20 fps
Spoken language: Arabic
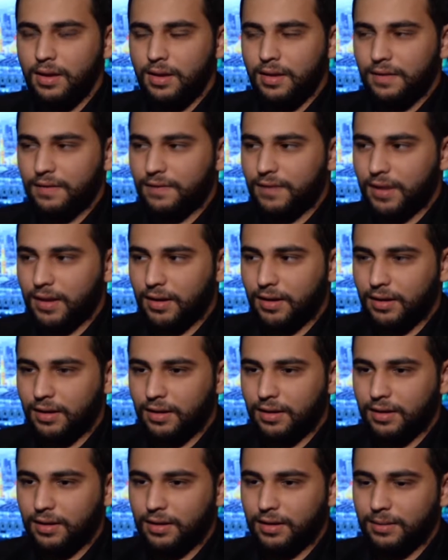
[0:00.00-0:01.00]

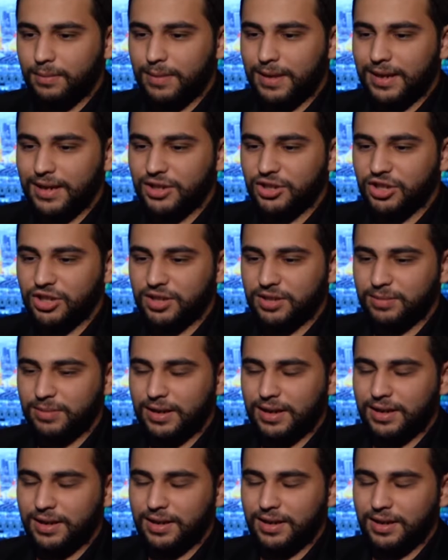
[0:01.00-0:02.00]
فبلشت
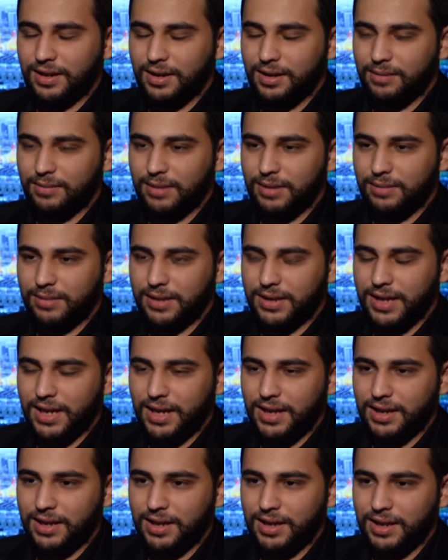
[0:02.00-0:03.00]

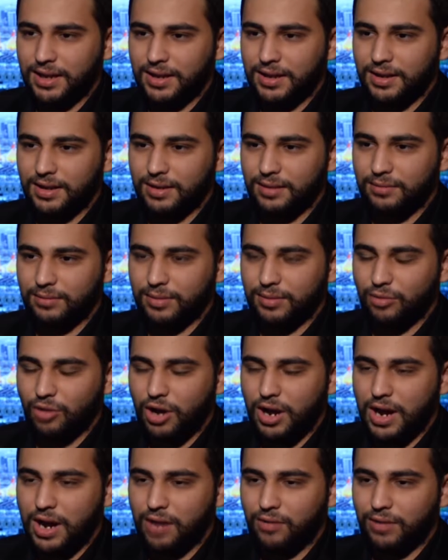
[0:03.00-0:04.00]
بالبداية
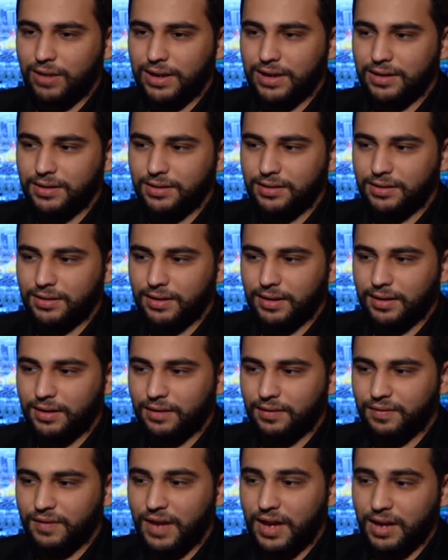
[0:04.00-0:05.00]
بمحاولة آه،
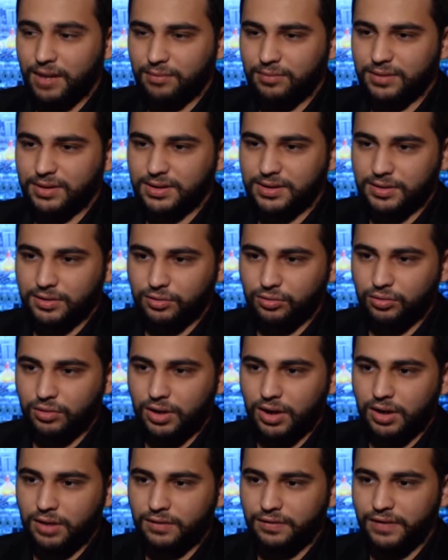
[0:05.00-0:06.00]
فهم
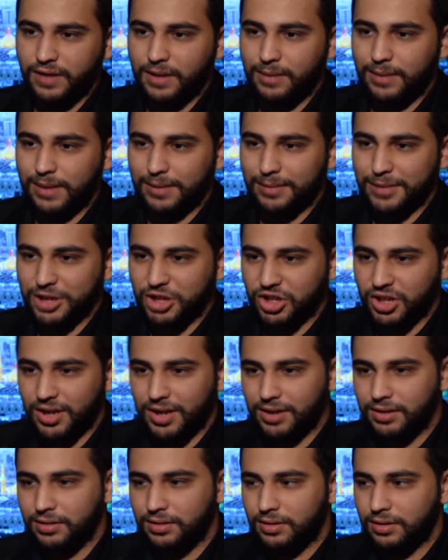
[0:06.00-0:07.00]
الصورة وفهم
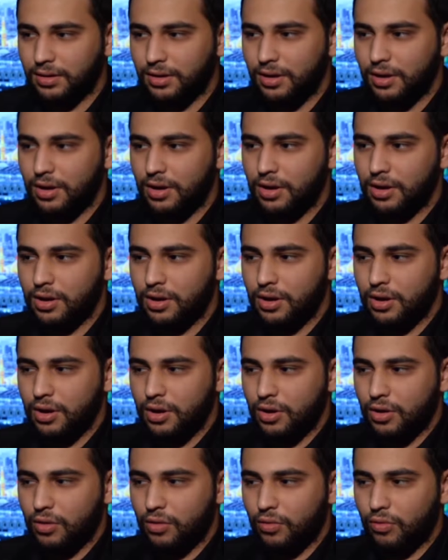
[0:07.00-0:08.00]
المشهد
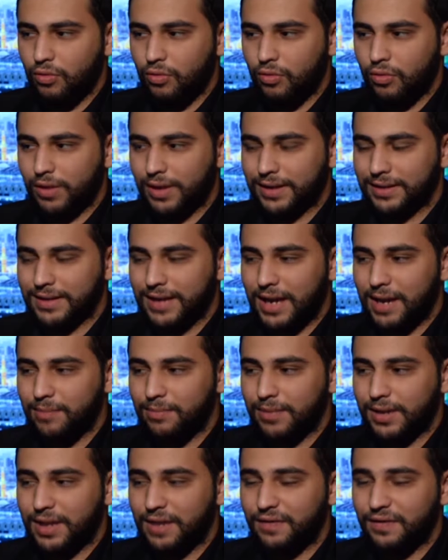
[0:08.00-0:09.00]
وكنت
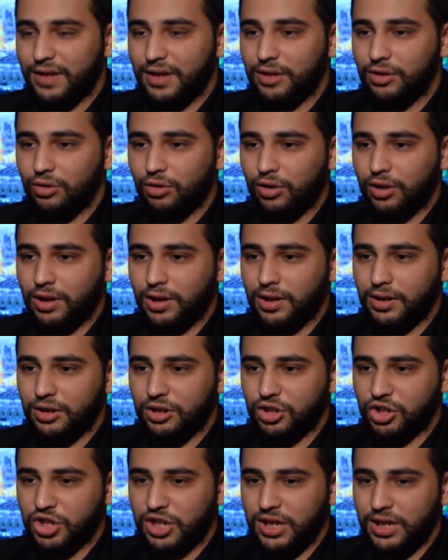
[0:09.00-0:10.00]
حب كيف انقل
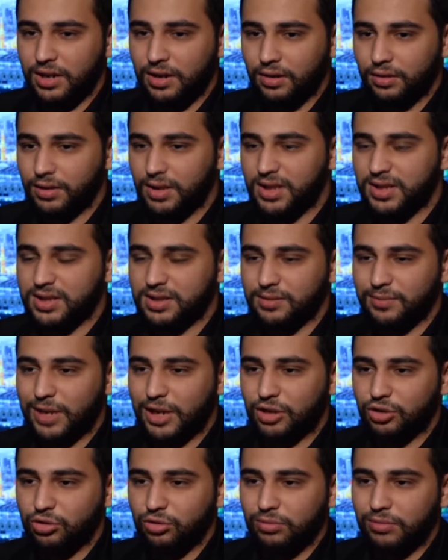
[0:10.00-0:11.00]
شيء نص
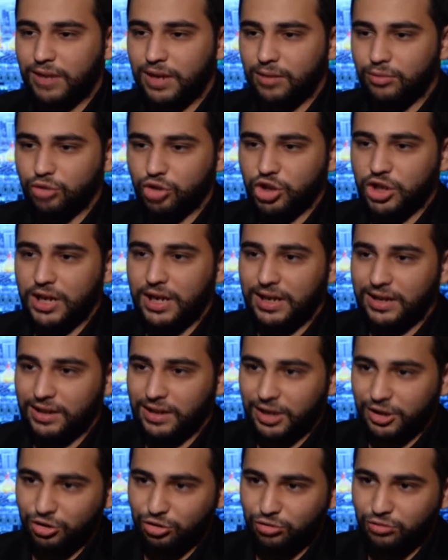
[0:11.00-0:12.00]
مكتوب للمشاهد
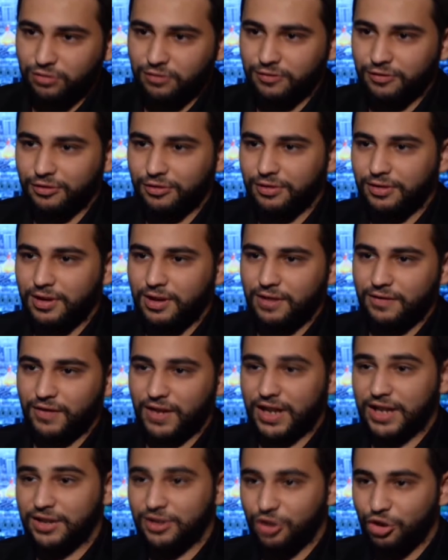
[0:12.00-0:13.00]
ليشوفه
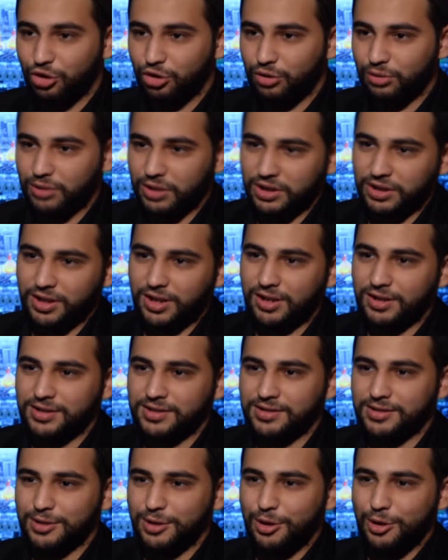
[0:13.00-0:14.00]
فكنت اكتب
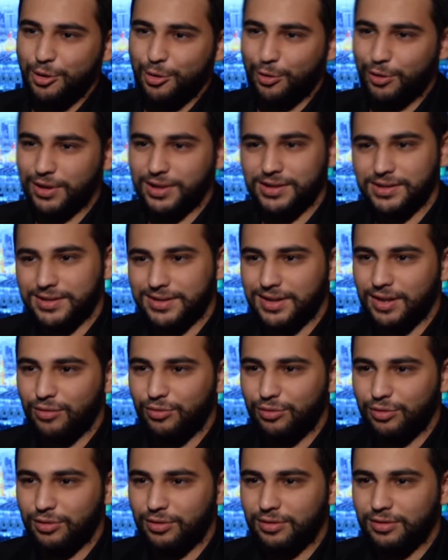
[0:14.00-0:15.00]
النص وكنت
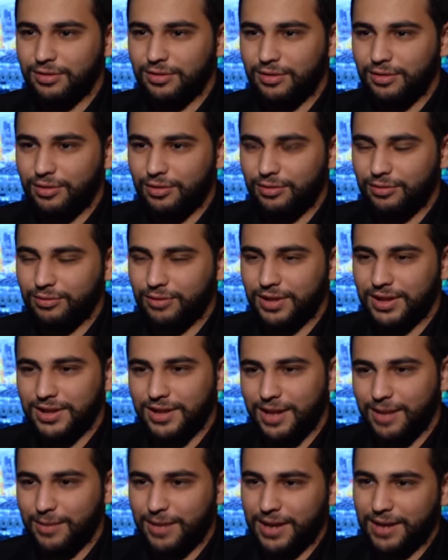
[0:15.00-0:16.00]
صوره
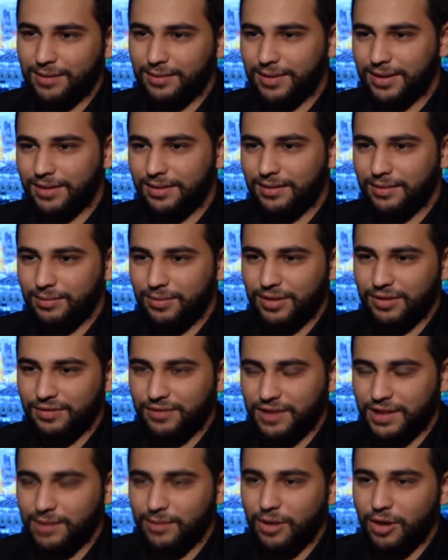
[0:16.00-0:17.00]
ويطلع معي
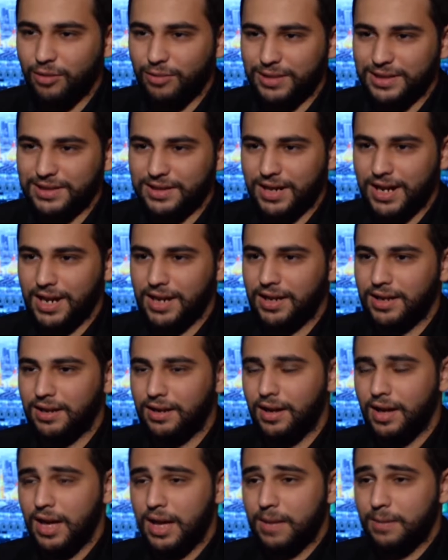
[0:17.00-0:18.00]
بفيلم او مسرحيه
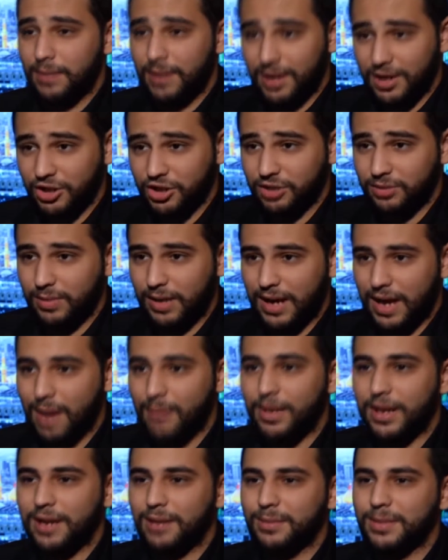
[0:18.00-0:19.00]
بلشت
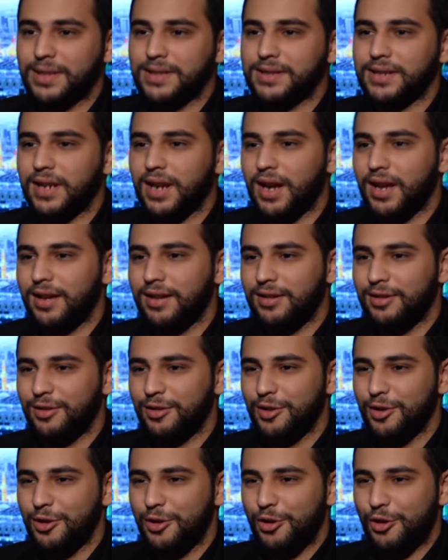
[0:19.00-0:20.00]
بالعمل المسرحي
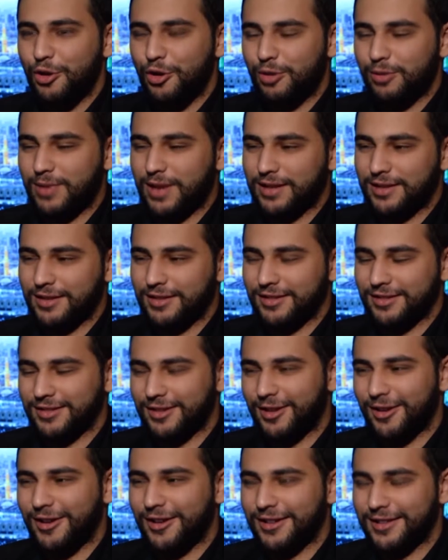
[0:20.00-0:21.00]
وبعدين
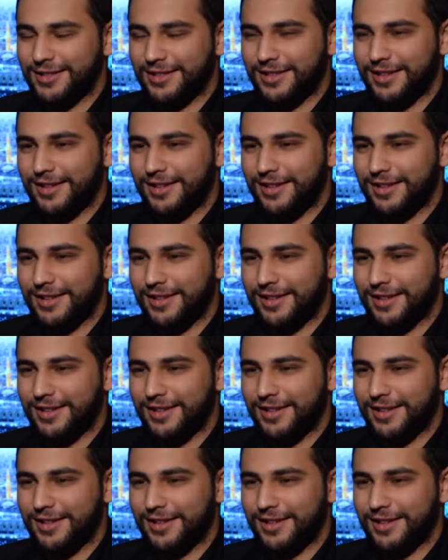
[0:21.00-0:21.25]
انطلقت